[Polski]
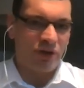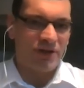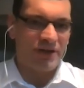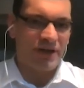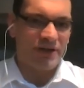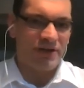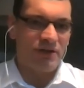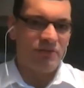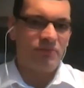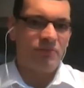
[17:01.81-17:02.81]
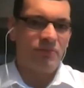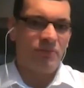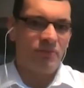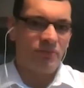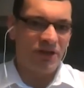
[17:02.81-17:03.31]
transakcji,
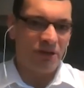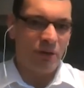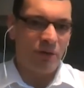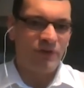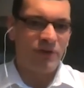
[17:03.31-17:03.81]
działał w